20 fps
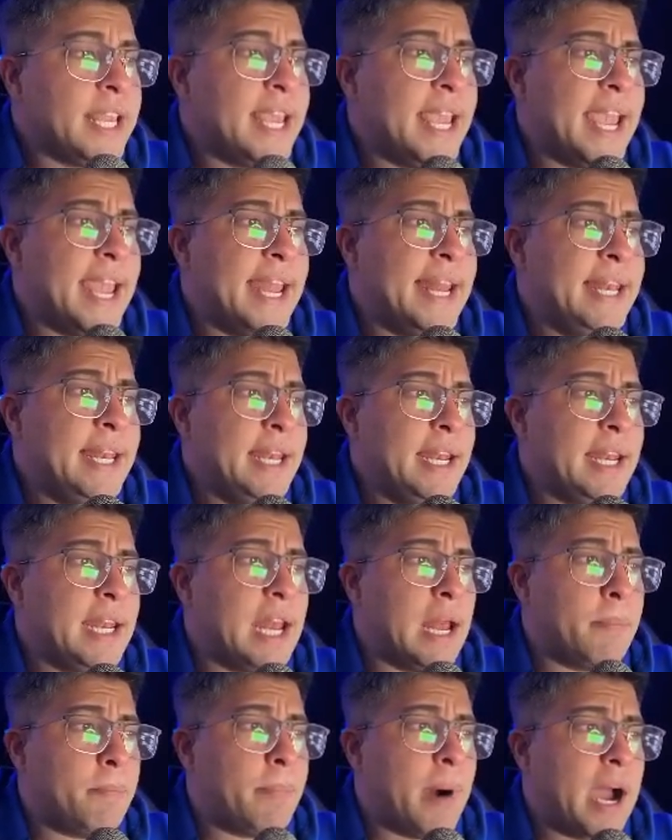en
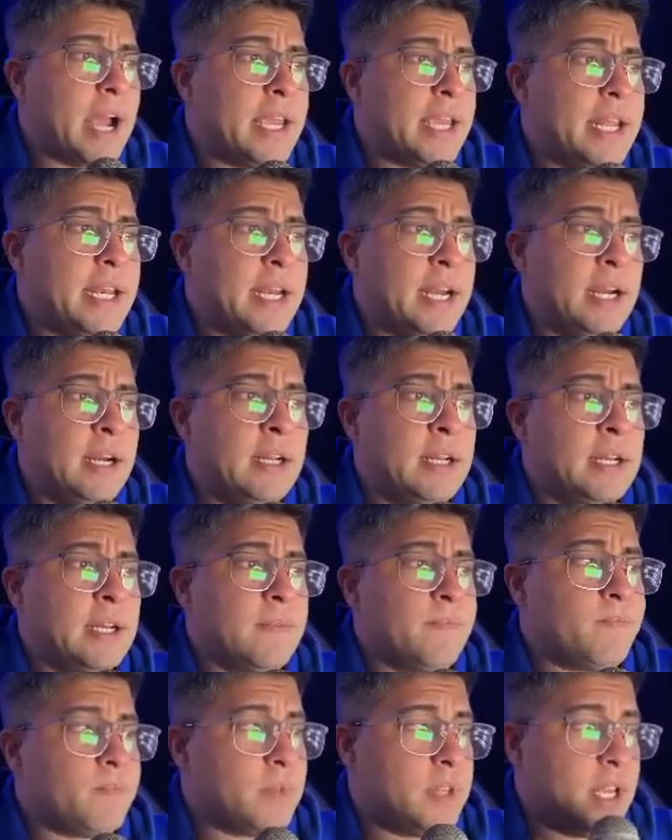la página
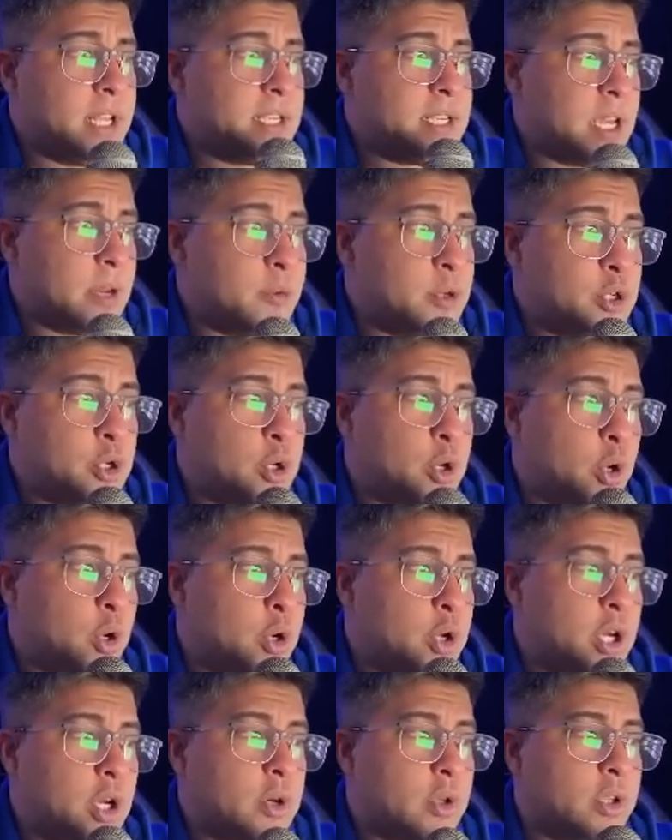del Servicio
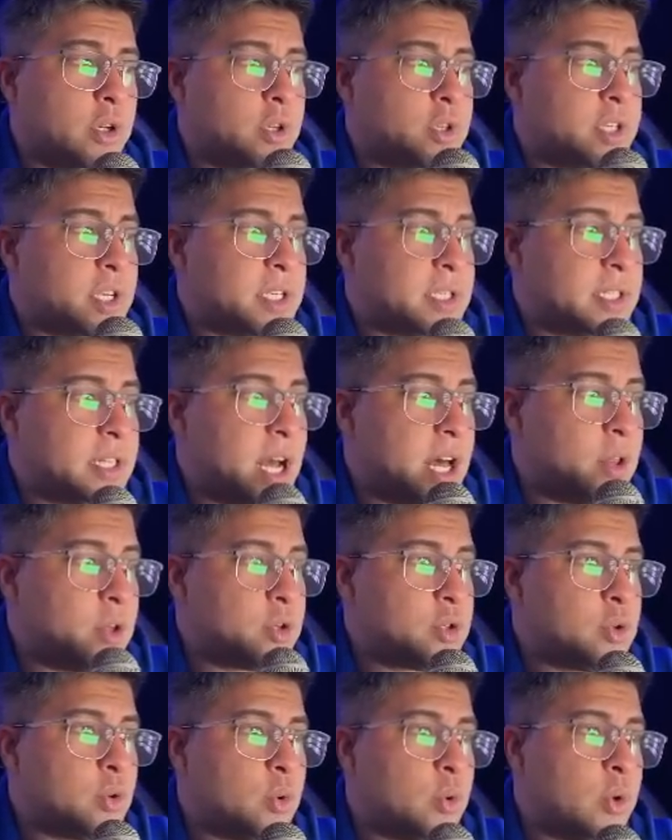Geológico de los
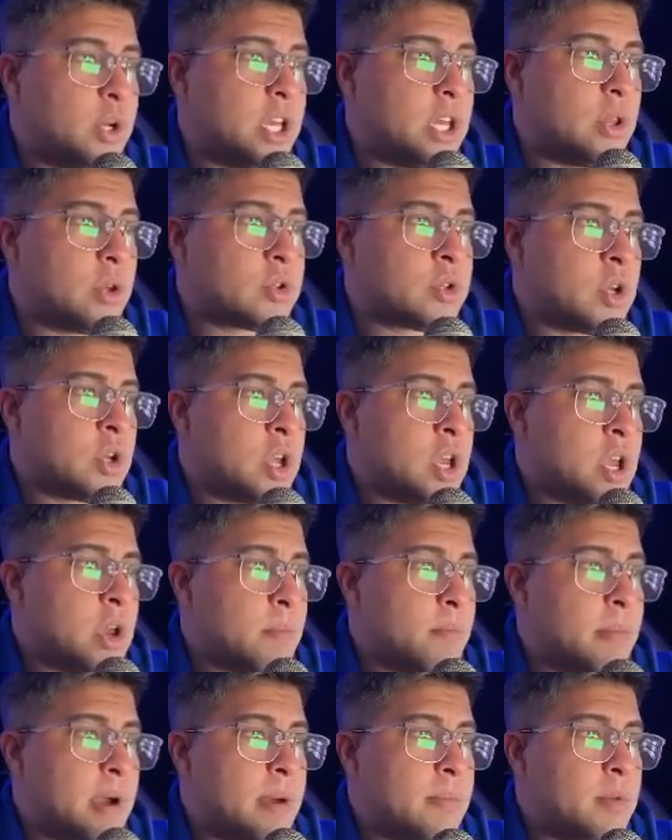Estados Unidos.
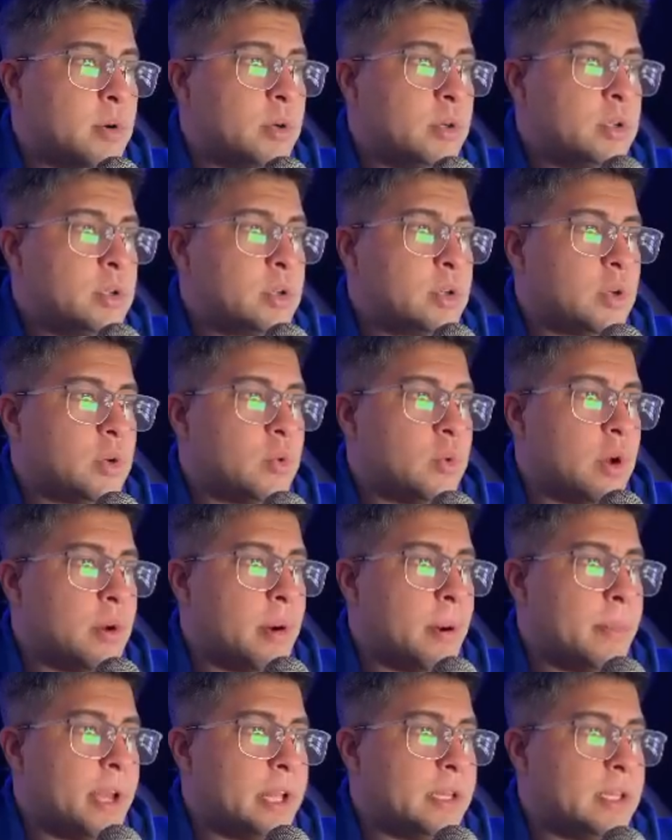Vemos
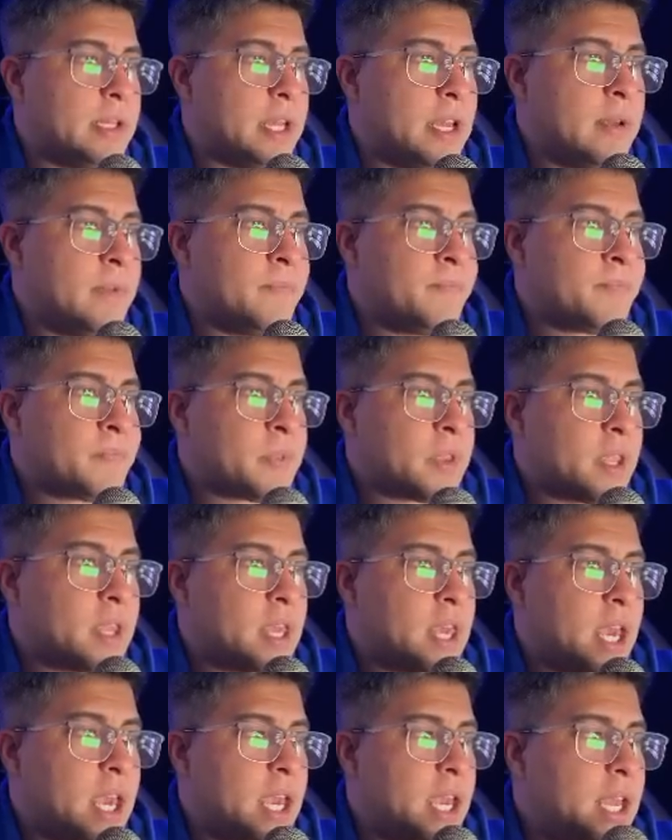nuevamente
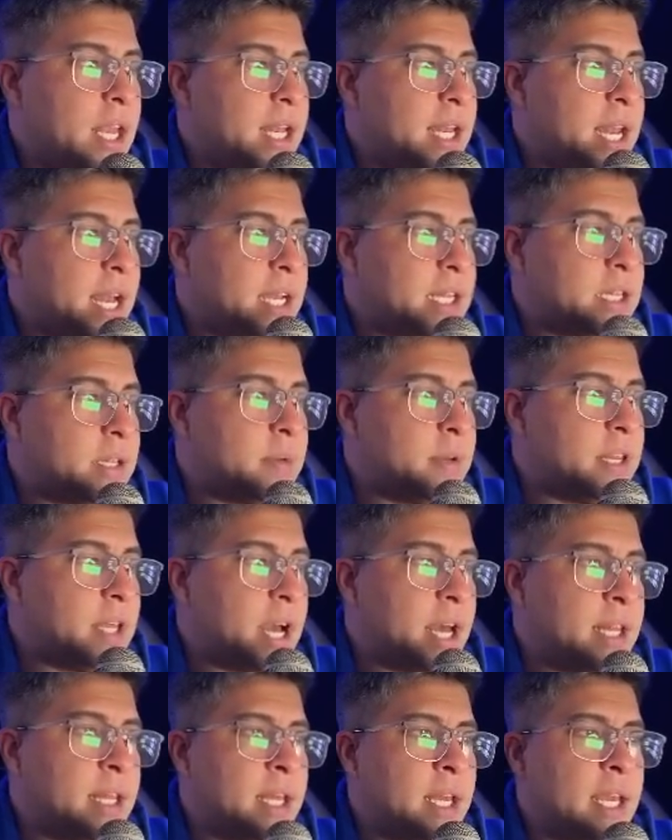que la
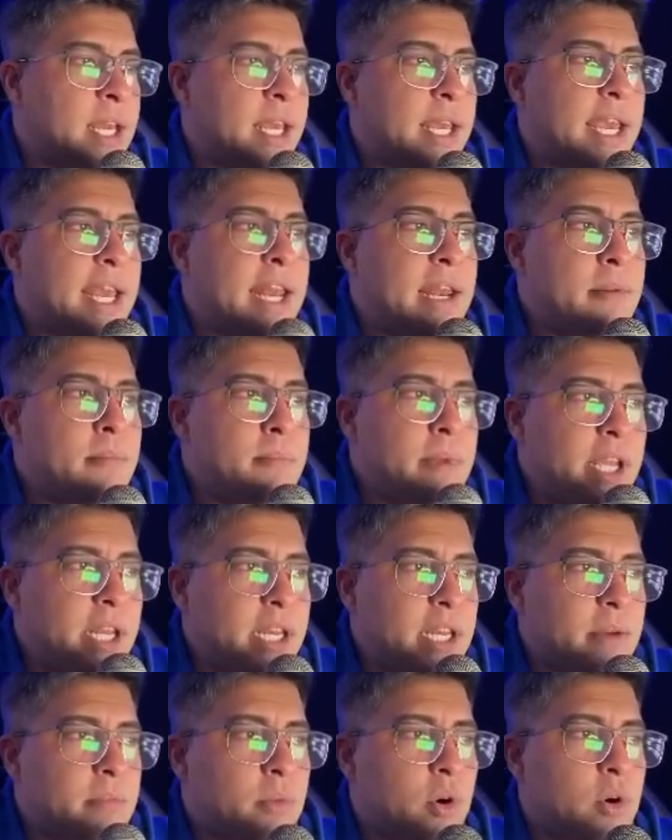actividad, el
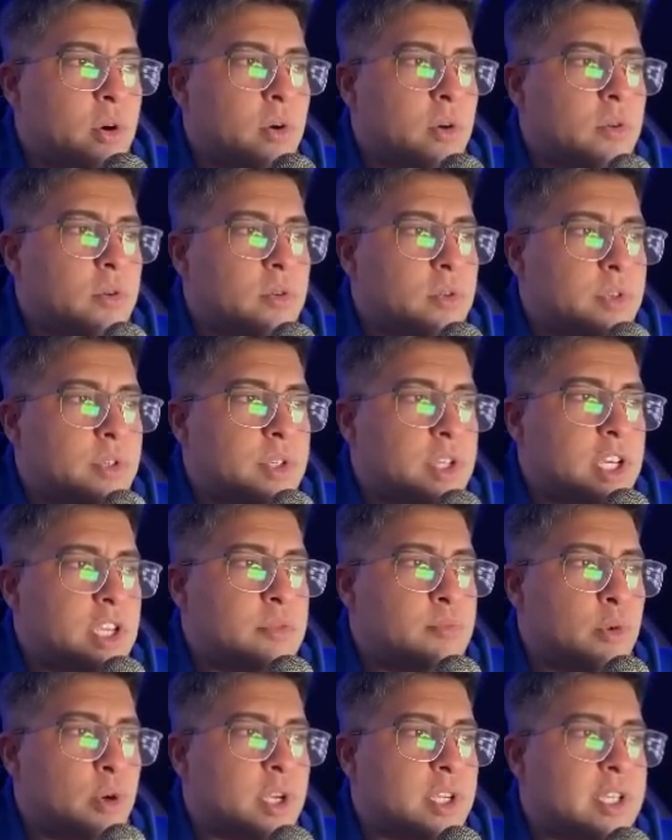mínimo
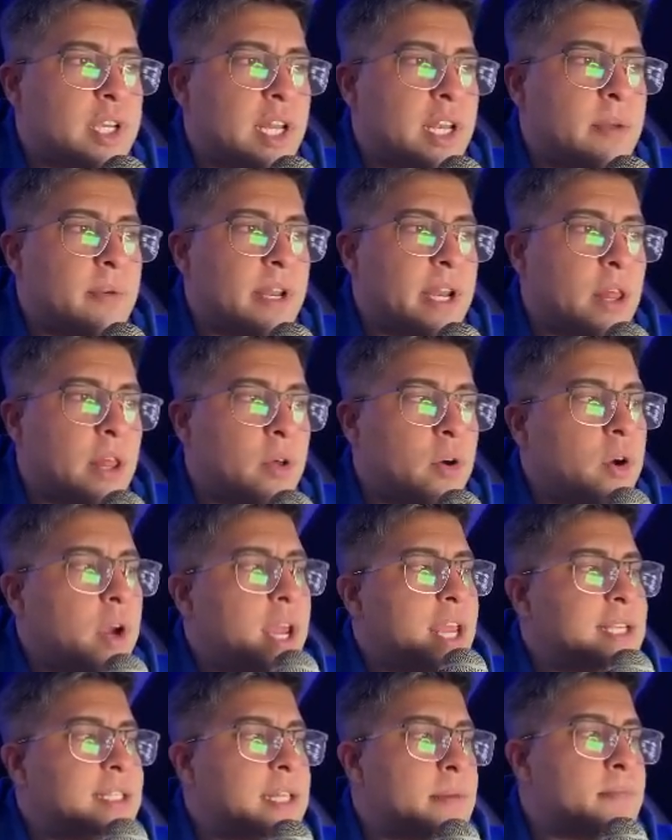sismo que se ha liberado
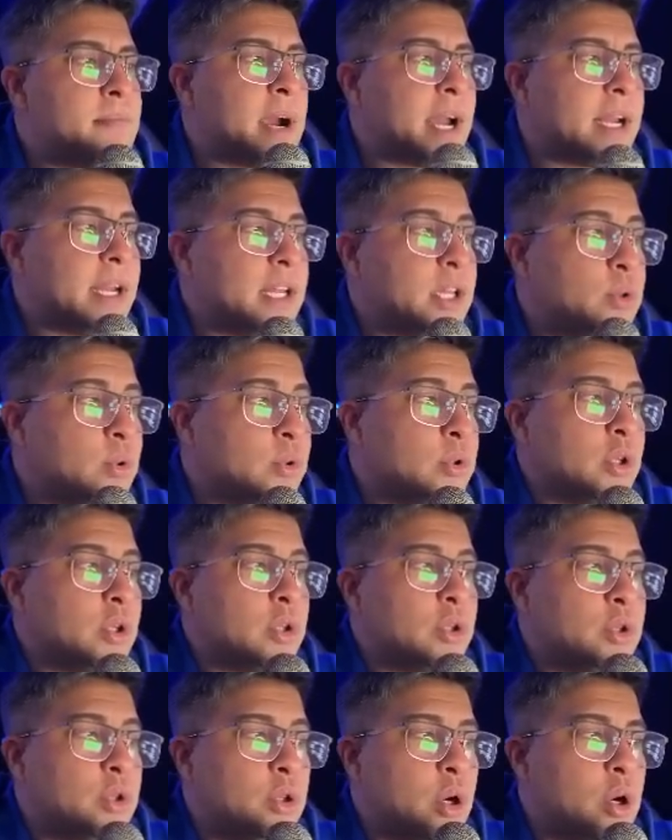es de magnitud
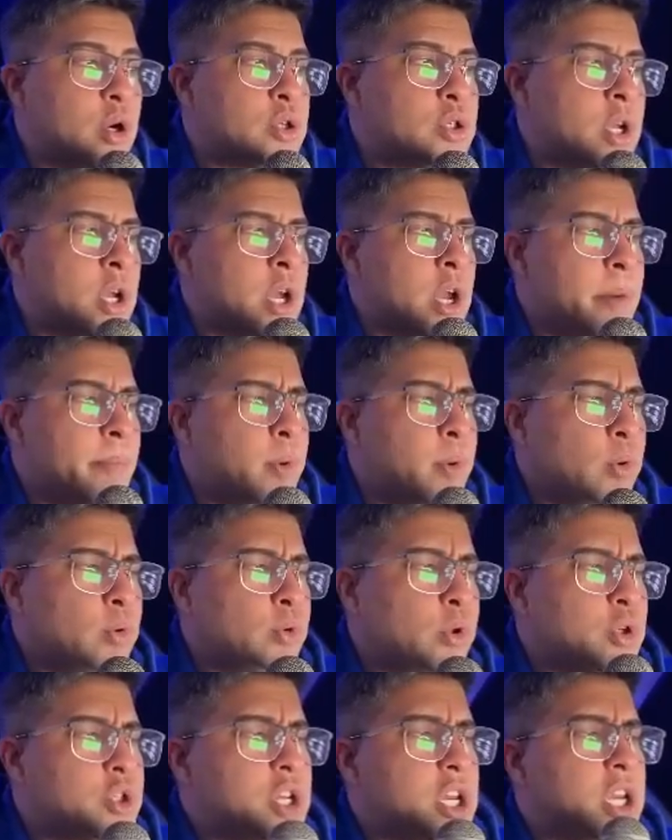
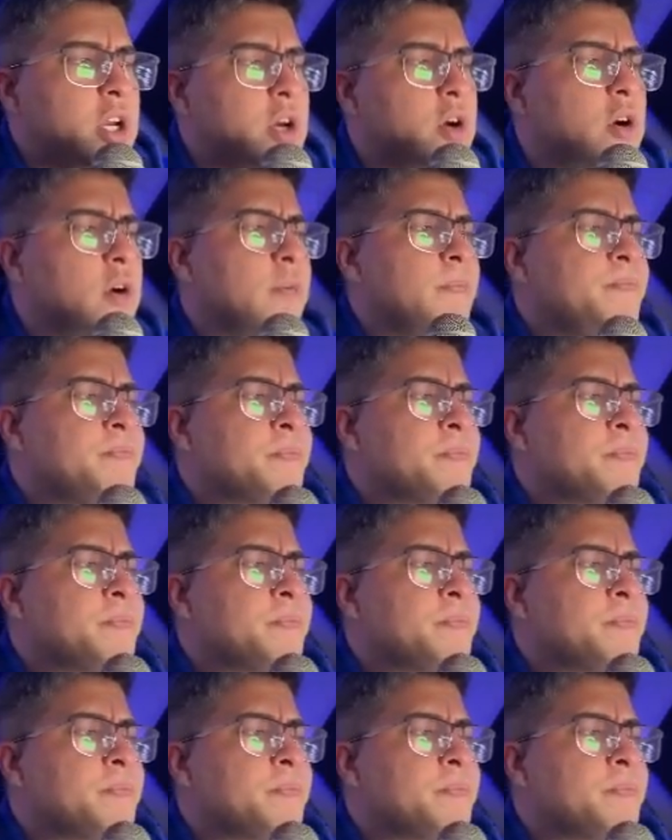2.5